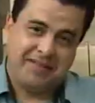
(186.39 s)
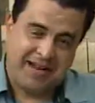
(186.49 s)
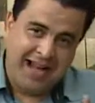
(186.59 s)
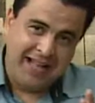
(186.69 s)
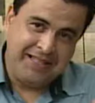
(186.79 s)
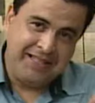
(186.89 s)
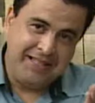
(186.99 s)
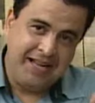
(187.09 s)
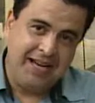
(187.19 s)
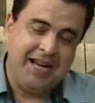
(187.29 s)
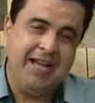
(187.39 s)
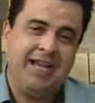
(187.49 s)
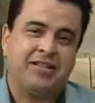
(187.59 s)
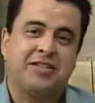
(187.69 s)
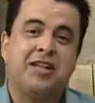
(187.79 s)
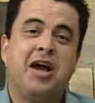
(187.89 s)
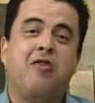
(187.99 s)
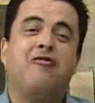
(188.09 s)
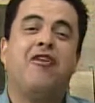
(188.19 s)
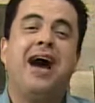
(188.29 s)
trate de ir na igreja,
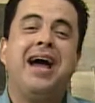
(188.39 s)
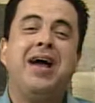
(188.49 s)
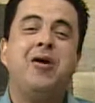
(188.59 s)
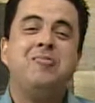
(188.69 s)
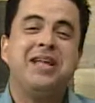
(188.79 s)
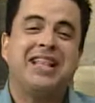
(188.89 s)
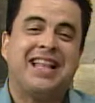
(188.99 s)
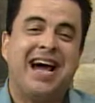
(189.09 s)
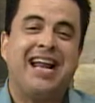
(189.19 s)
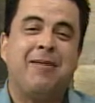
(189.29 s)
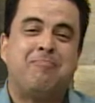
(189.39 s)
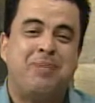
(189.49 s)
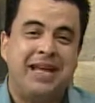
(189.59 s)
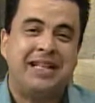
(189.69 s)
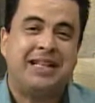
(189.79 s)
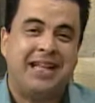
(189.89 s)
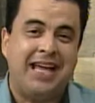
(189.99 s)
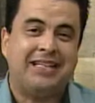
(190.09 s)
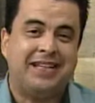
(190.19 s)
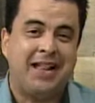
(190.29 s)
senão vai aumentar a
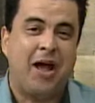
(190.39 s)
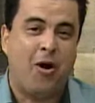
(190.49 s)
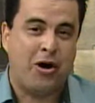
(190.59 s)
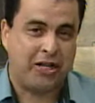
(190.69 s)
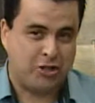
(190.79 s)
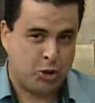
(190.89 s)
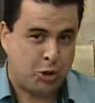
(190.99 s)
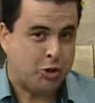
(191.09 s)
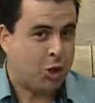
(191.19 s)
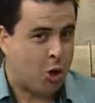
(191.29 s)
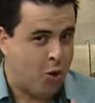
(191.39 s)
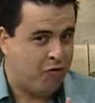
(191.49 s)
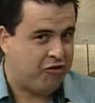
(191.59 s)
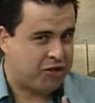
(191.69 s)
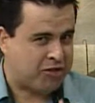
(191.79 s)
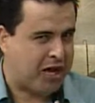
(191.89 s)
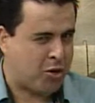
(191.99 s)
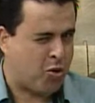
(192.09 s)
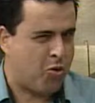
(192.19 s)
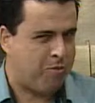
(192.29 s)
penitência na hora de se
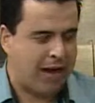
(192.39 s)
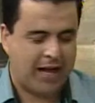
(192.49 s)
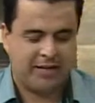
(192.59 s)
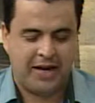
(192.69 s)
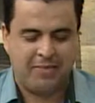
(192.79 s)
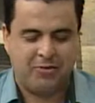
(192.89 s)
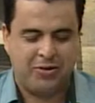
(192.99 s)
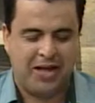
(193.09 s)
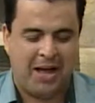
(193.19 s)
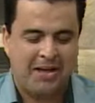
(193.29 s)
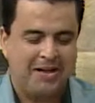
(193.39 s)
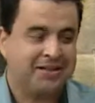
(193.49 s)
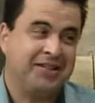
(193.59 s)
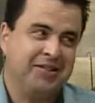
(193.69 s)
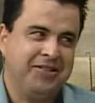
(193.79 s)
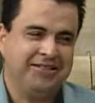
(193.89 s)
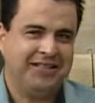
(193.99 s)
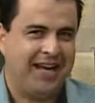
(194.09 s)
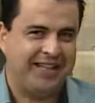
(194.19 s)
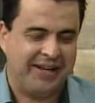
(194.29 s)
confessar com o padre, hein, Buda? Tá dando
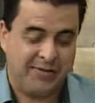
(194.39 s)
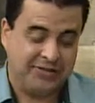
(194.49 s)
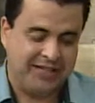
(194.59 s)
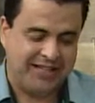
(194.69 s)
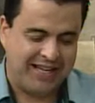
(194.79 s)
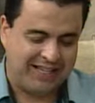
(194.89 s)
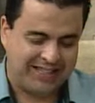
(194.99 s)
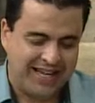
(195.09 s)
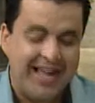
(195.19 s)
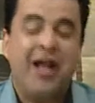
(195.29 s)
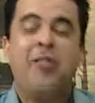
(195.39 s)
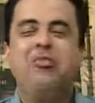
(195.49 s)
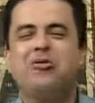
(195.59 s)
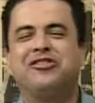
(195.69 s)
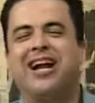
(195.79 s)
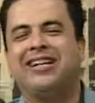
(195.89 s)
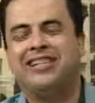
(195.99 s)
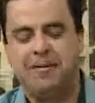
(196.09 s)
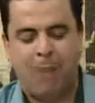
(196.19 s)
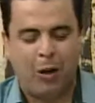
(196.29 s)
risada, hein? com certeza. No
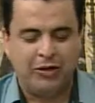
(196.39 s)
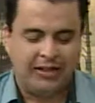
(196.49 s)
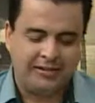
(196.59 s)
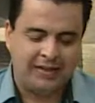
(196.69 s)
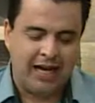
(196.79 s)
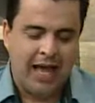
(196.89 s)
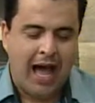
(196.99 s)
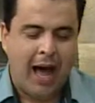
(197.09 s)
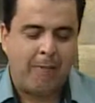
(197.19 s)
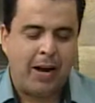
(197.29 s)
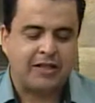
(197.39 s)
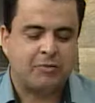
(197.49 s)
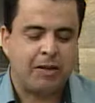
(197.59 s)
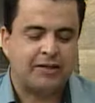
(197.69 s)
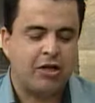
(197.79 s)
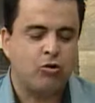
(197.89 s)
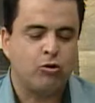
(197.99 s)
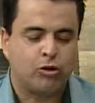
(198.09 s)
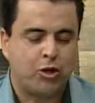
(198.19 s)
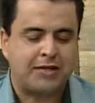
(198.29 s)
Jardim Paulista, a participação
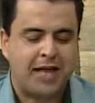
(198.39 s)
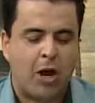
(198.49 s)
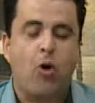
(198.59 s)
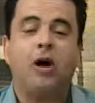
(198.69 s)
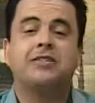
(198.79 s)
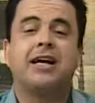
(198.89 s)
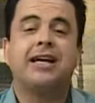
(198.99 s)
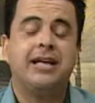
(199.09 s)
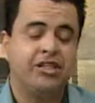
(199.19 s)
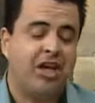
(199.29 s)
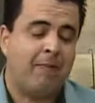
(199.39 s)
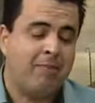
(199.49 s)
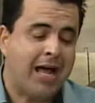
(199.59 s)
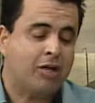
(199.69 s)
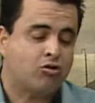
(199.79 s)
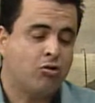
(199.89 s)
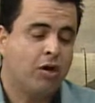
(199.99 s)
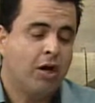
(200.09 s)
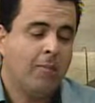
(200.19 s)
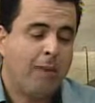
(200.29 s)
do José Costa. Grande
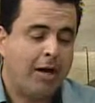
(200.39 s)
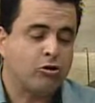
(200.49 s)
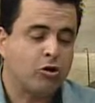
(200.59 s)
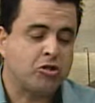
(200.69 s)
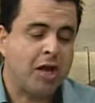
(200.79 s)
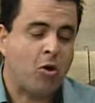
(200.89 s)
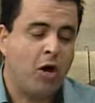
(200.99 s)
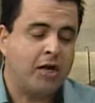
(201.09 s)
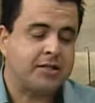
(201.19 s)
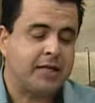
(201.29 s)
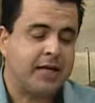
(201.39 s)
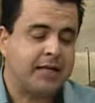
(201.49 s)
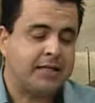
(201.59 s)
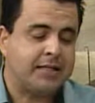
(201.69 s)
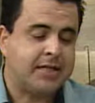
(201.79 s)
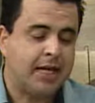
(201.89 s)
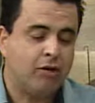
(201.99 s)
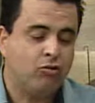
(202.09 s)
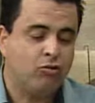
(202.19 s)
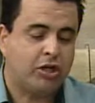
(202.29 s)
abraço para o José Costa. Tá
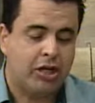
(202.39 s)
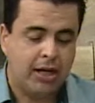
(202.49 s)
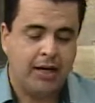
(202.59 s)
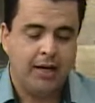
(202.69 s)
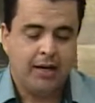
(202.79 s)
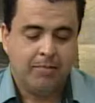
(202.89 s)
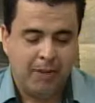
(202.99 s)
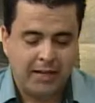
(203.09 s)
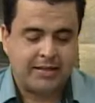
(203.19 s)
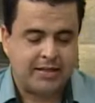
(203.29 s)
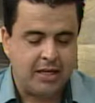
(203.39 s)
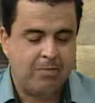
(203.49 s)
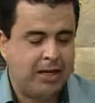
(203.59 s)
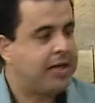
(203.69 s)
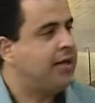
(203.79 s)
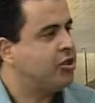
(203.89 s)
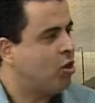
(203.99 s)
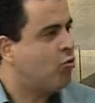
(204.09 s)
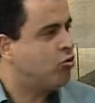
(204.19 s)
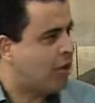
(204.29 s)
dizendo que participa na
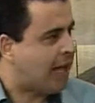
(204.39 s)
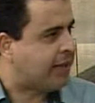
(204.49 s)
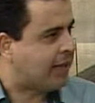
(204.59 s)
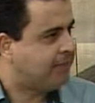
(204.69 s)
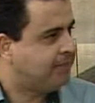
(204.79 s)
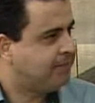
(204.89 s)
Igreja Consolata. Na